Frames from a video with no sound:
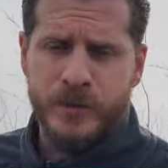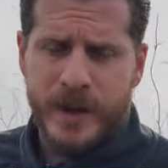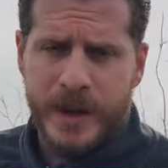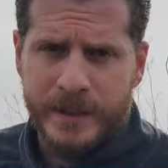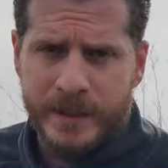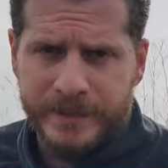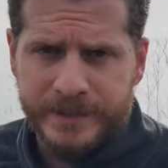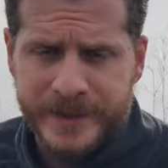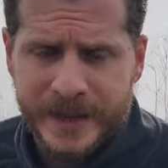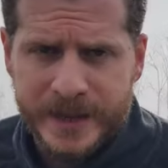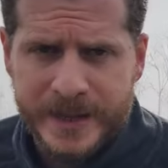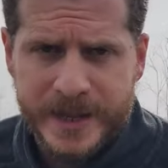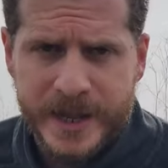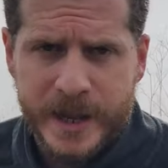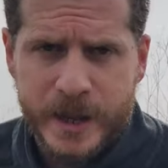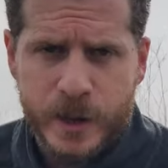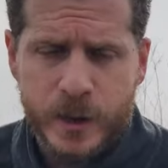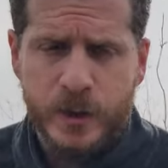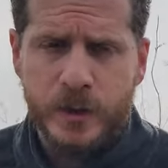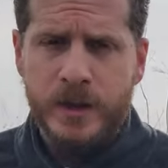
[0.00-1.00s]
de la Edad del
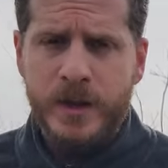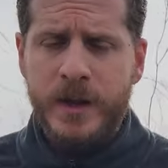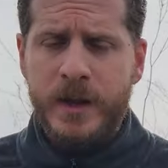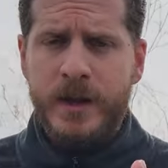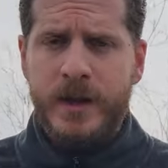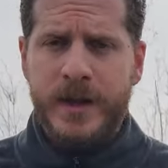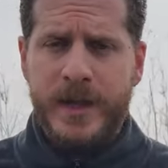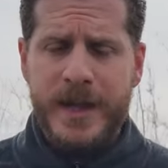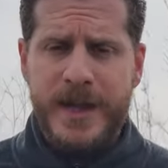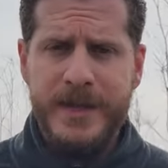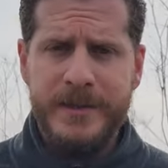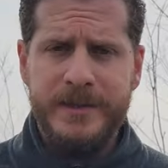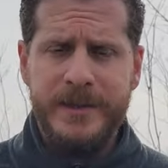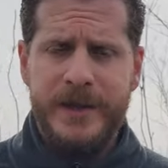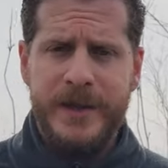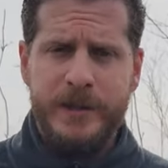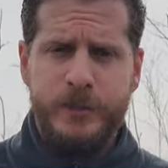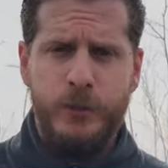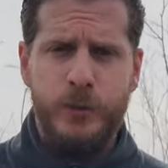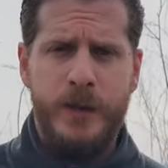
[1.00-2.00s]
Hierro, es
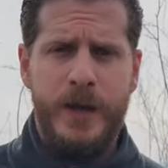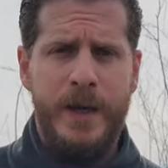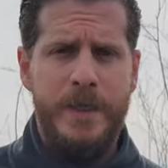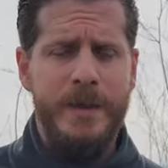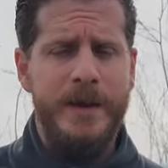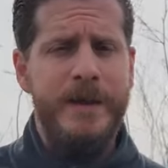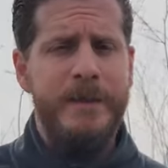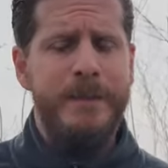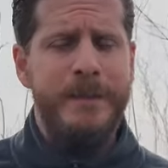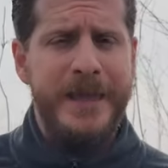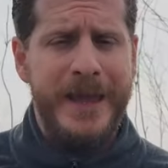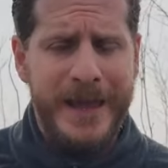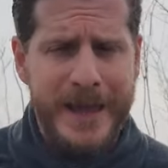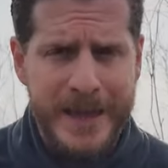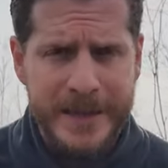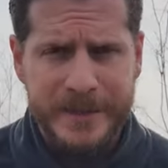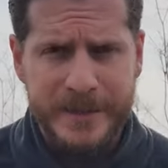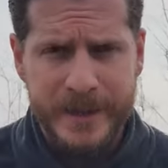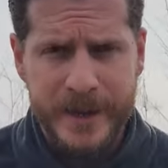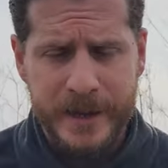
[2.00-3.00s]
la ciudad de
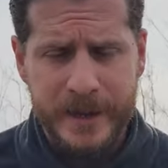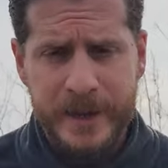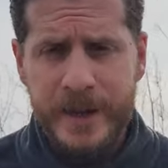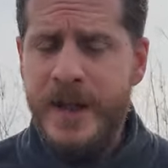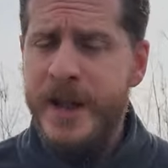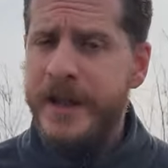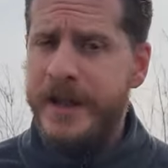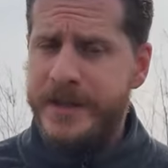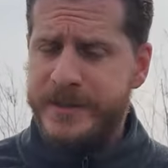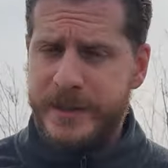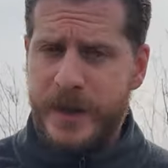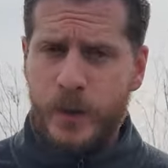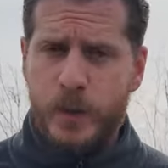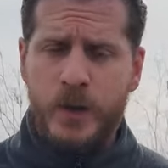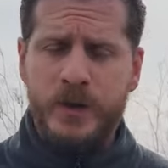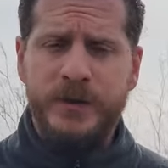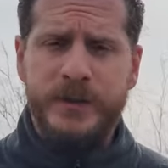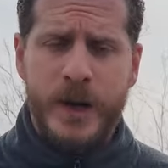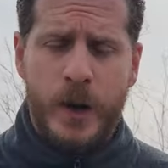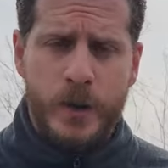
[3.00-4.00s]
Gezer, que se
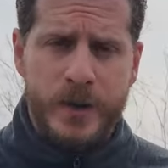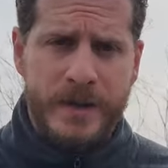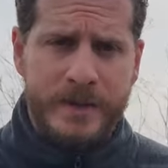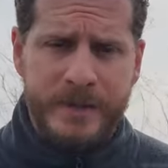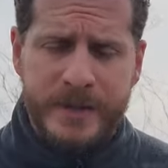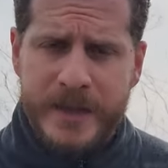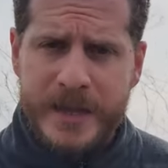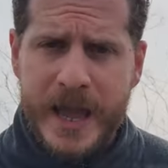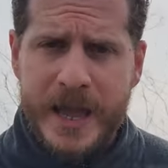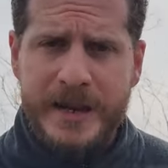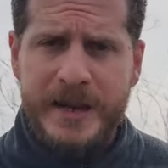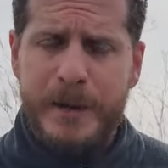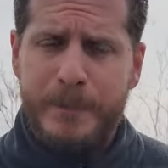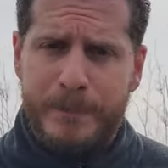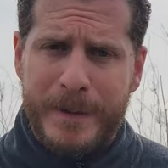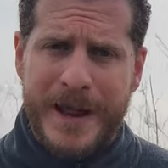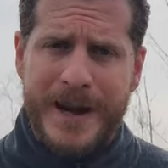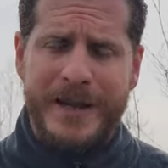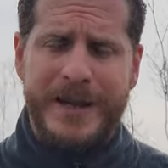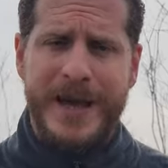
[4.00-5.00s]
encuentra hoy en día en el
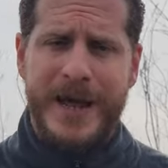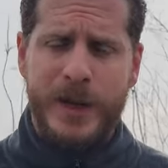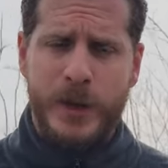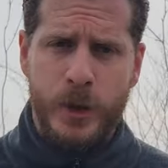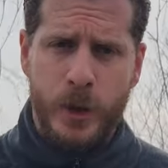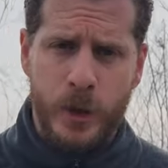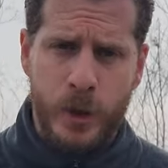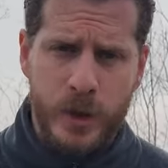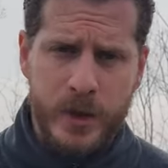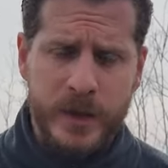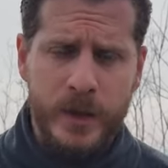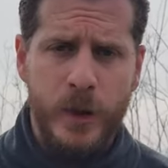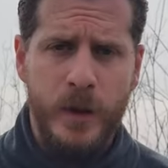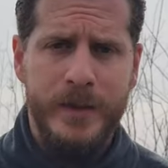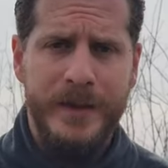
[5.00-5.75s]
parque arqueológico